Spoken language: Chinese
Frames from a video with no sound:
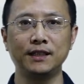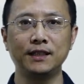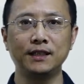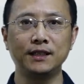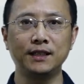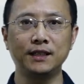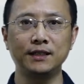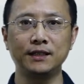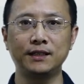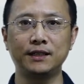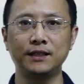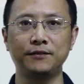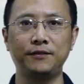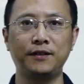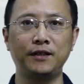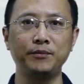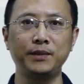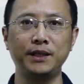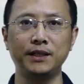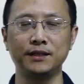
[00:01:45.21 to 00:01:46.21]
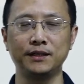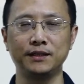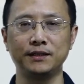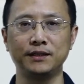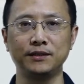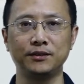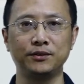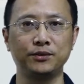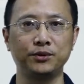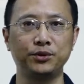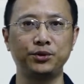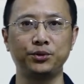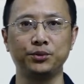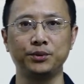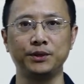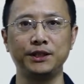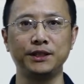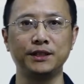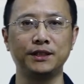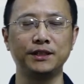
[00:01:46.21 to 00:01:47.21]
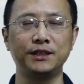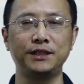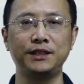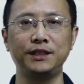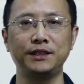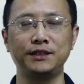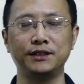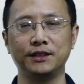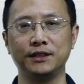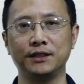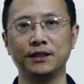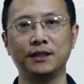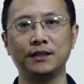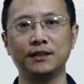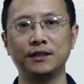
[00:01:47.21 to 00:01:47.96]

它的各方面的这种属性和性质的。